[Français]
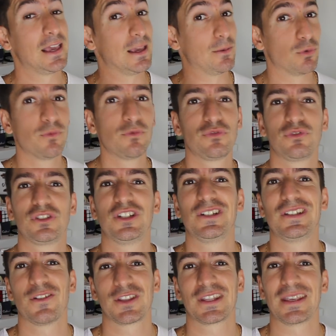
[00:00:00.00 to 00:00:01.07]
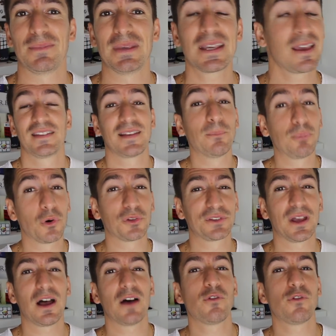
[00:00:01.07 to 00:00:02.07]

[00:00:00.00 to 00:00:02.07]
et boum vous utilisez votre gimmick sans pour autant